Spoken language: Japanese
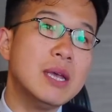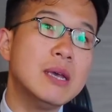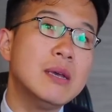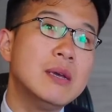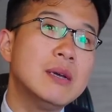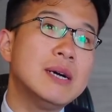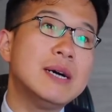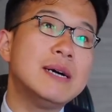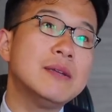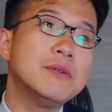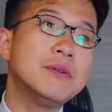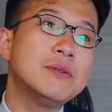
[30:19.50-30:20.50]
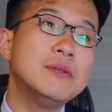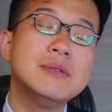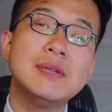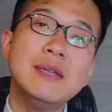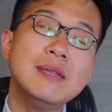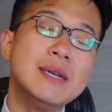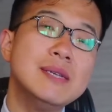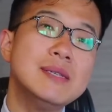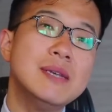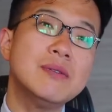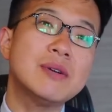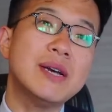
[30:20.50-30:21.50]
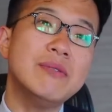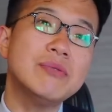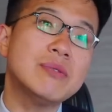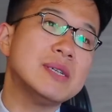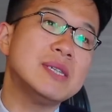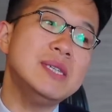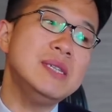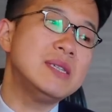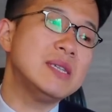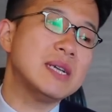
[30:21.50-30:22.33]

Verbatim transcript: ね、こういう全体性の回復とか心